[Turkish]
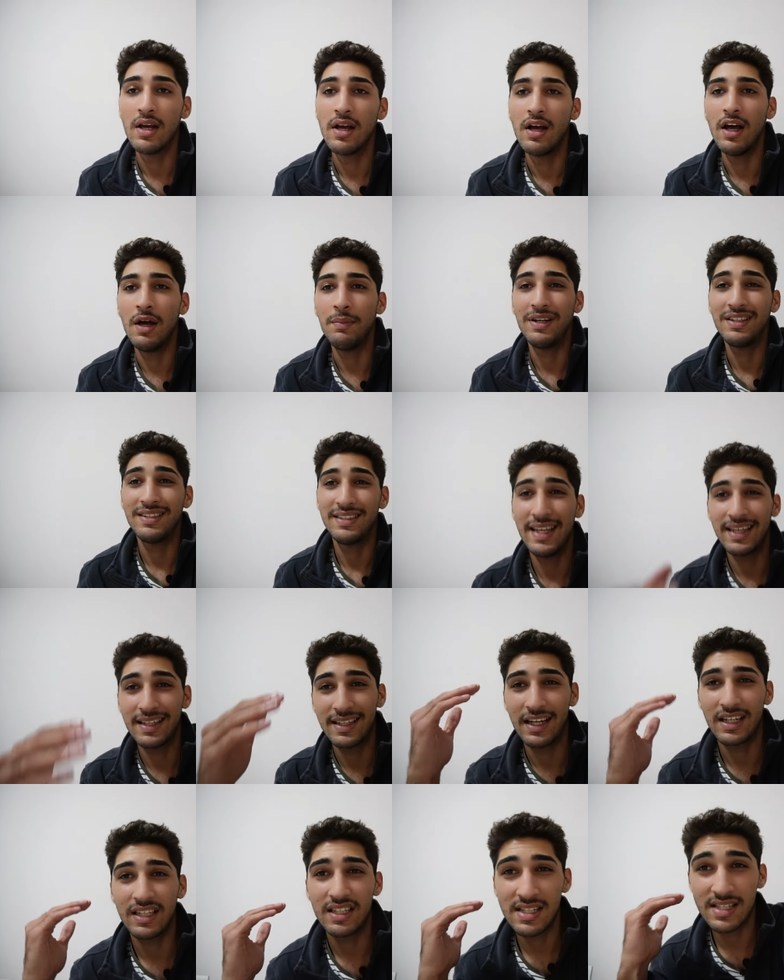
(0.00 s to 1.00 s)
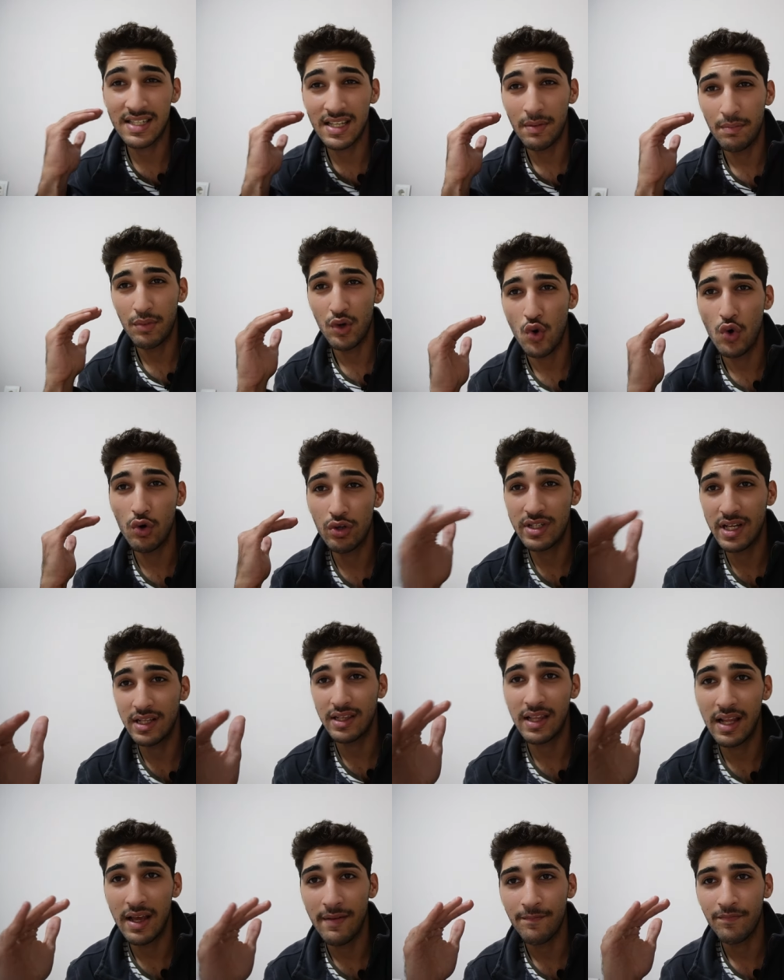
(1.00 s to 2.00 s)
Hemen tekrar kısa bir
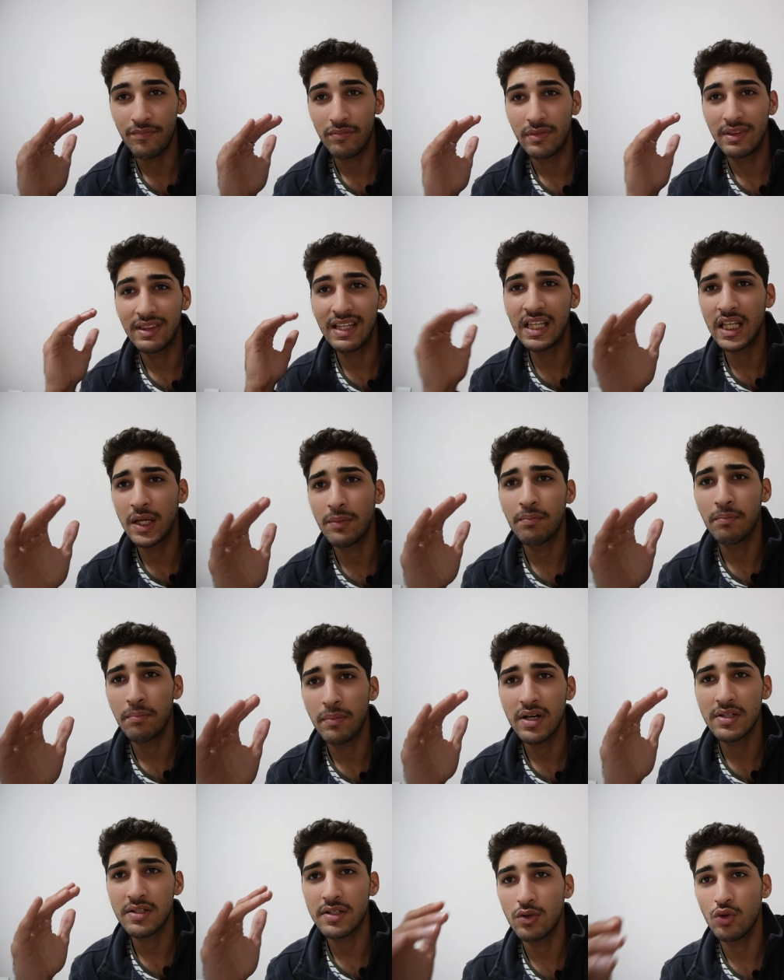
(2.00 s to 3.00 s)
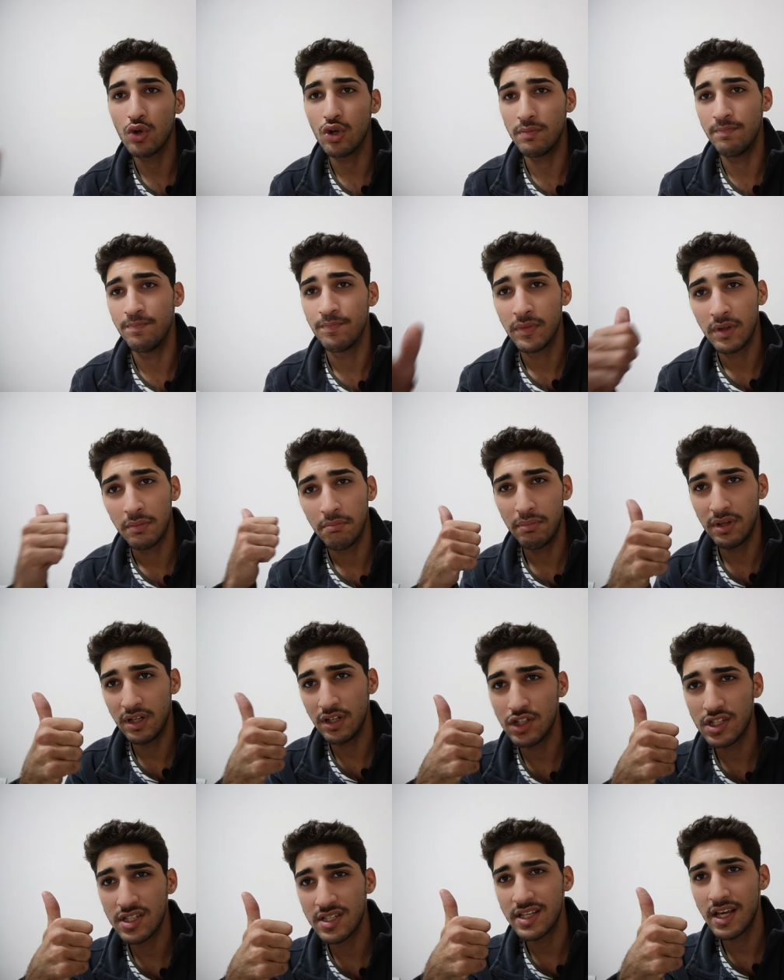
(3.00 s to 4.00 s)
özetle deneyimi bahsediyorum.
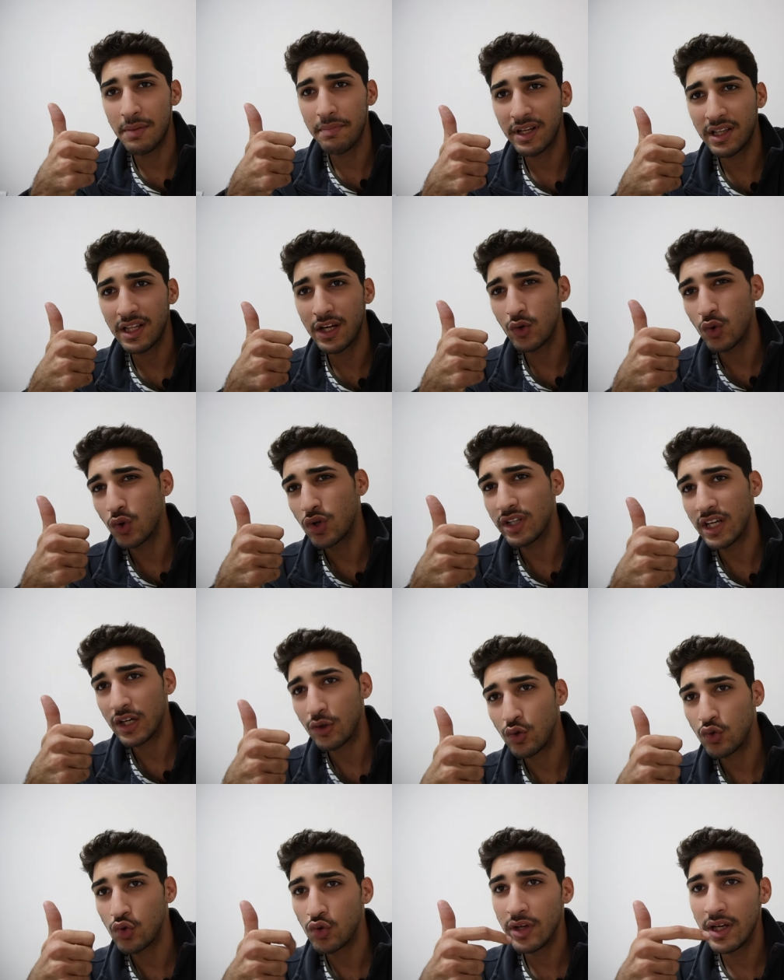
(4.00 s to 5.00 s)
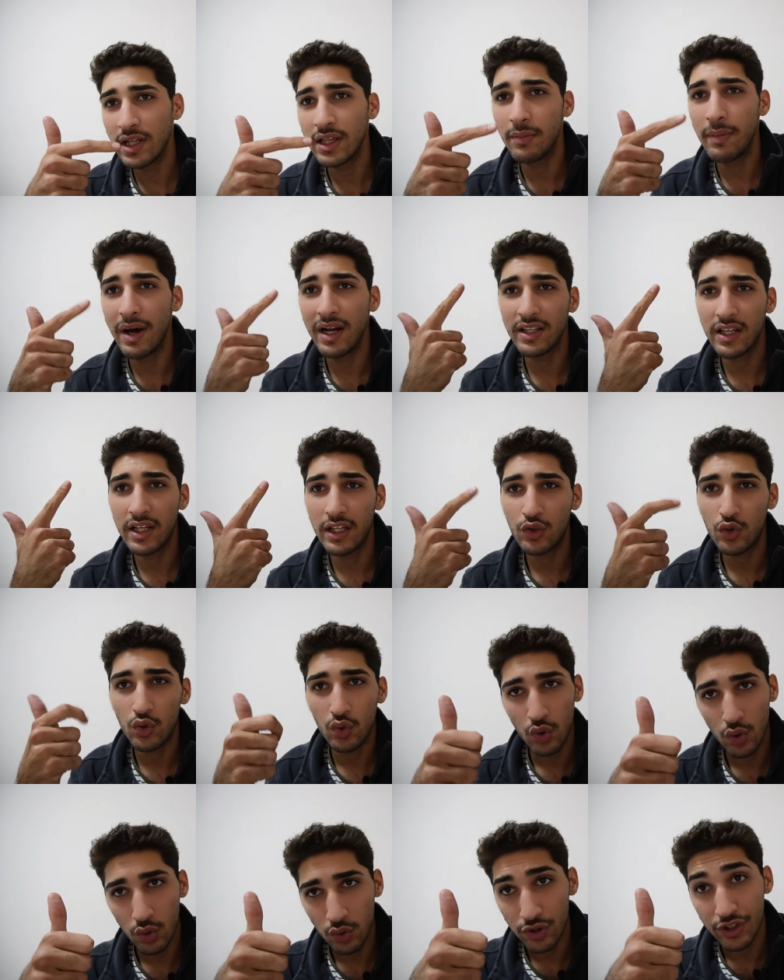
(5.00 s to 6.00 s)
Birincisi yemekler o kadar kötü değildi. Belki ilk
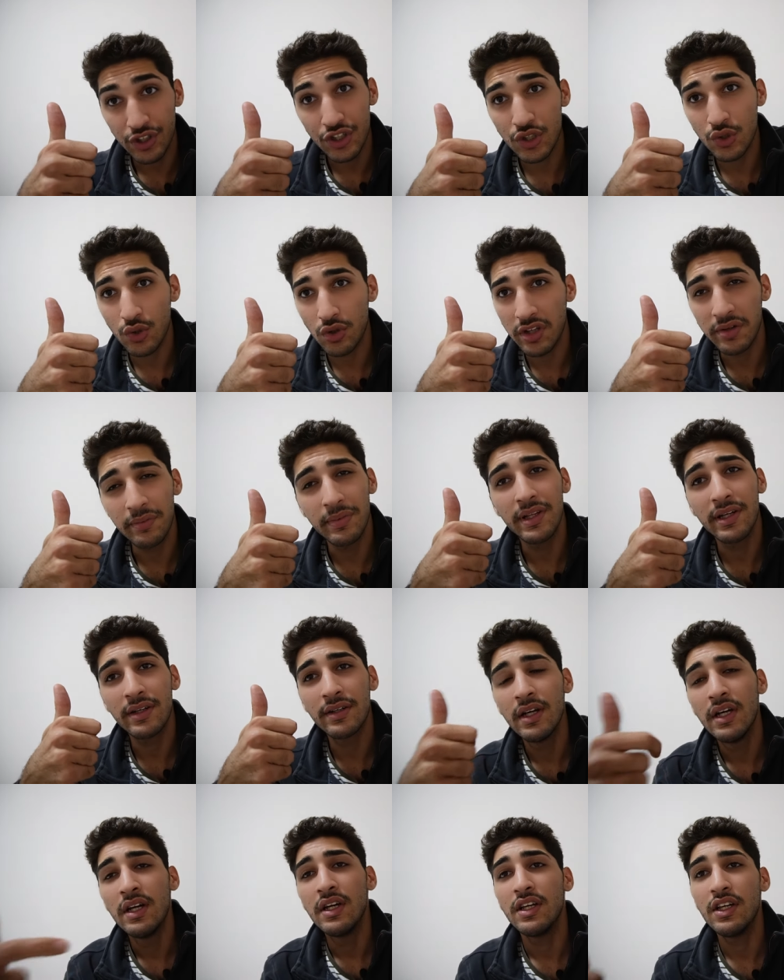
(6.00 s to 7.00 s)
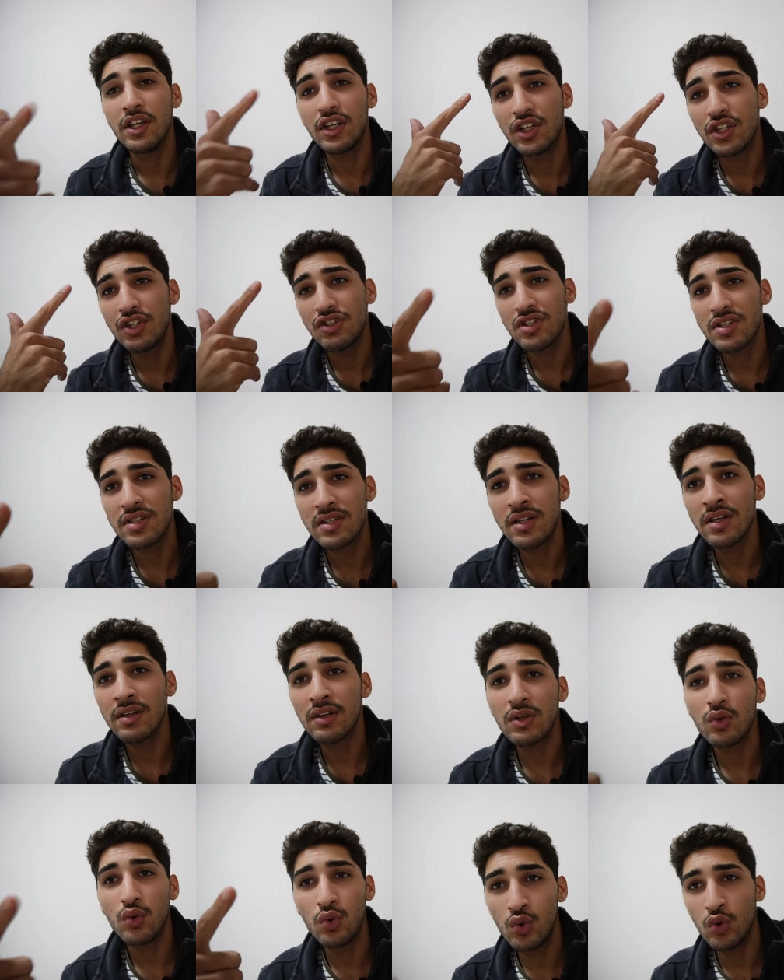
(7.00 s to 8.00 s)
gün olduğu için olabilir. İkincisi
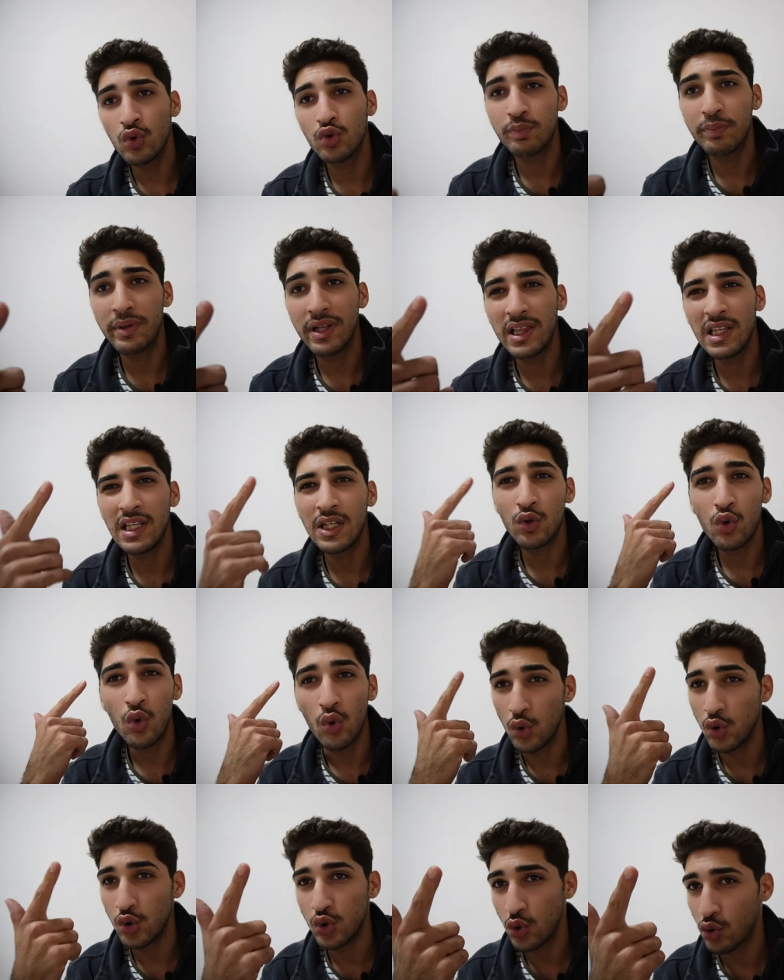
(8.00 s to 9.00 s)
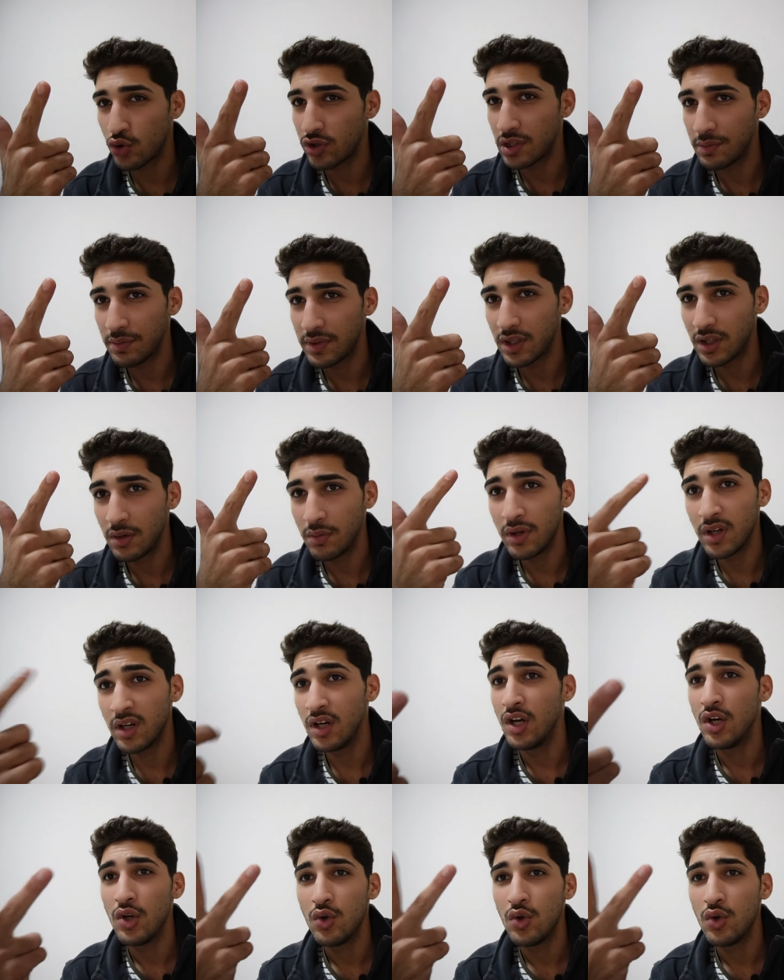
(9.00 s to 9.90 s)
yurt bildiğin koğuş ortamı gibi.